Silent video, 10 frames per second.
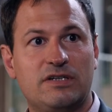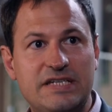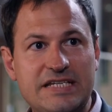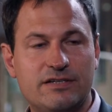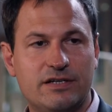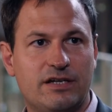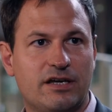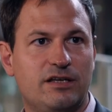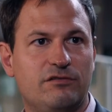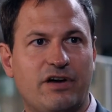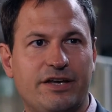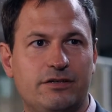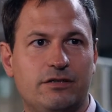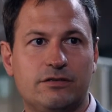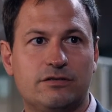diese Energie
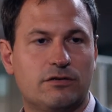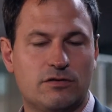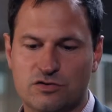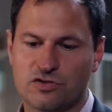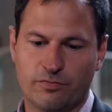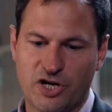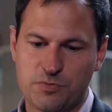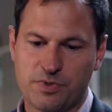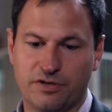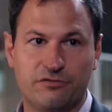wandelt, zum Beispiel